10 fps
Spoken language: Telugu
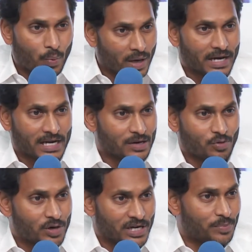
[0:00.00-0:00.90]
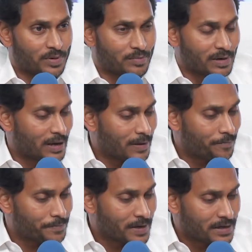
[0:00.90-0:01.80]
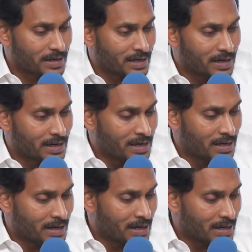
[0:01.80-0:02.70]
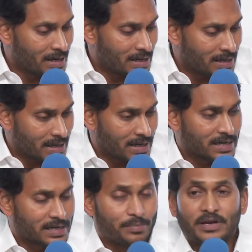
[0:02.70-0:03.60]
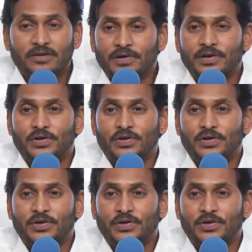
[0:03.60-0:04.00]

వేరేటివి కూడా చెప్పడంలా అంటే డైరెక్ట్ బెనిఫిట్